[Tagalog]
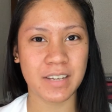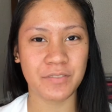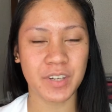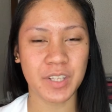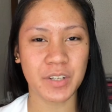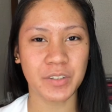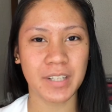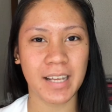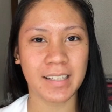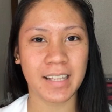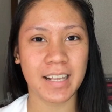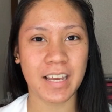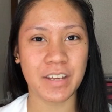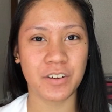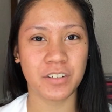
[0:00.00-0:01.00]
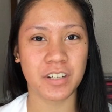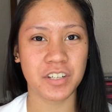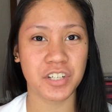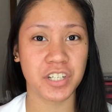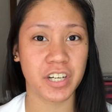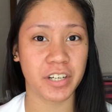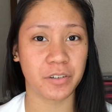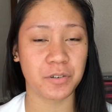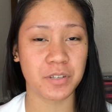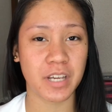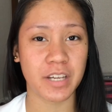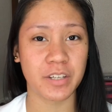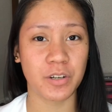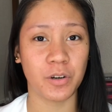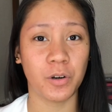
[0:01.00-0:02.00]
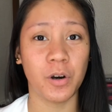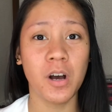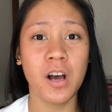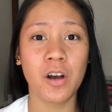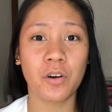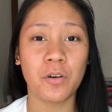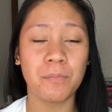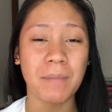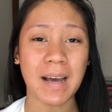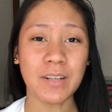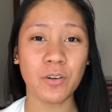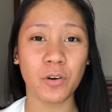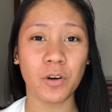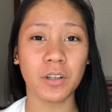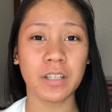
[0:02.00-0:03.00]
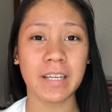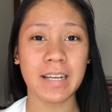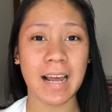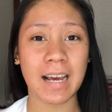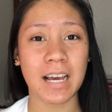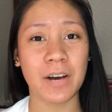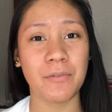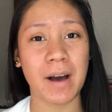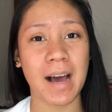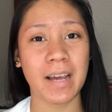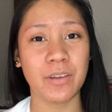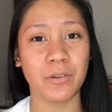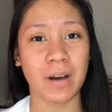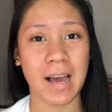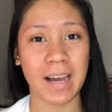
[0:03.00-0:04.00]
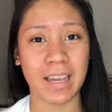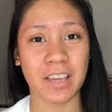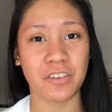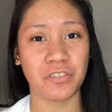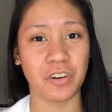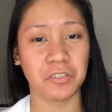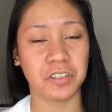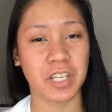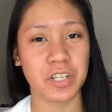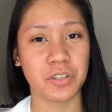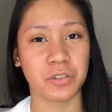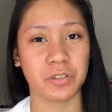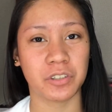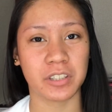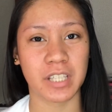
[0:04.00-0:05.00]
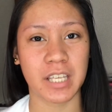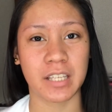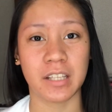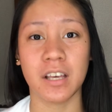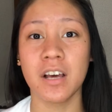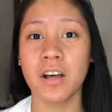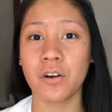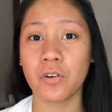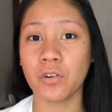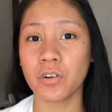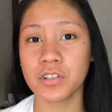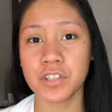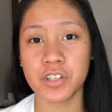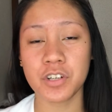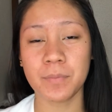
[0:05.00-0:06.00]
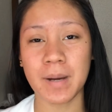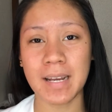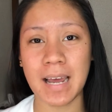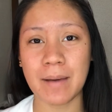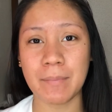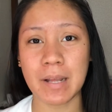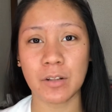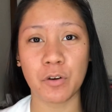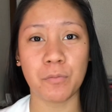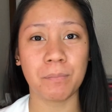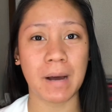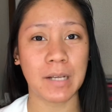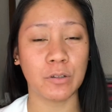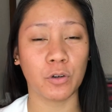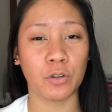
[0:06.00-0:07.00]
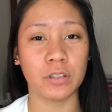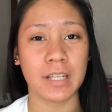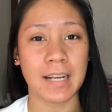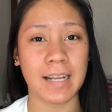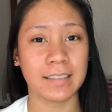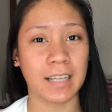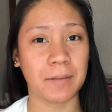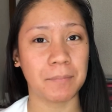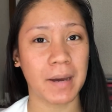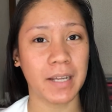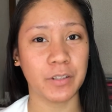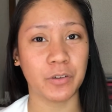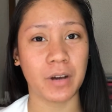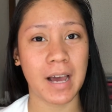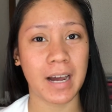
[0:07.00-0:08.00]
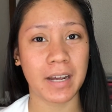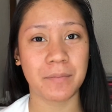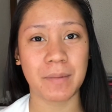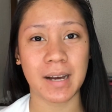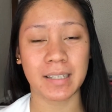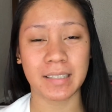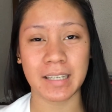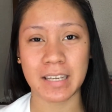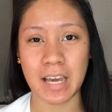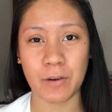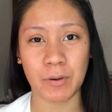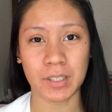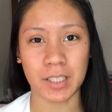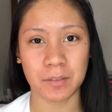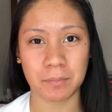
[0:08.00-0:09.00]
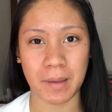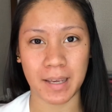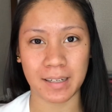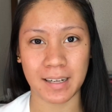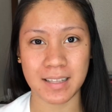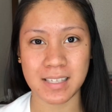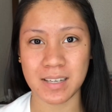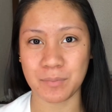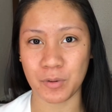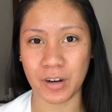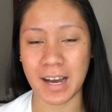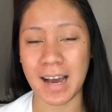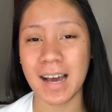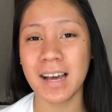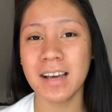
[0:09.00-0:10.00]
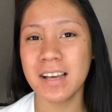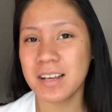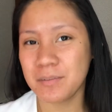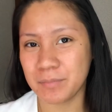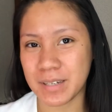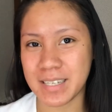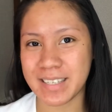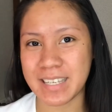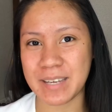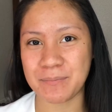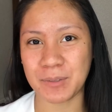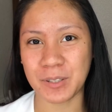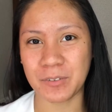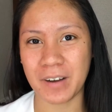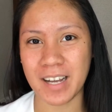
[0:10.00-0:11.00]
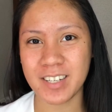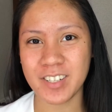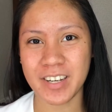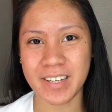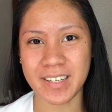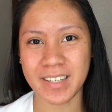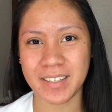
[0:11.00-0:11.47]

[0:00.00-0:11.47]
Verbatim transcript: Sa video natin ngayon, isi-share ko sa inyo kung paano ko ginagawa yung aking foundation routine. Kung gusto nyo malaman kung paano ko tinatakpan yung aking mga tigyawat at peklat sa mukha, please keep on watching.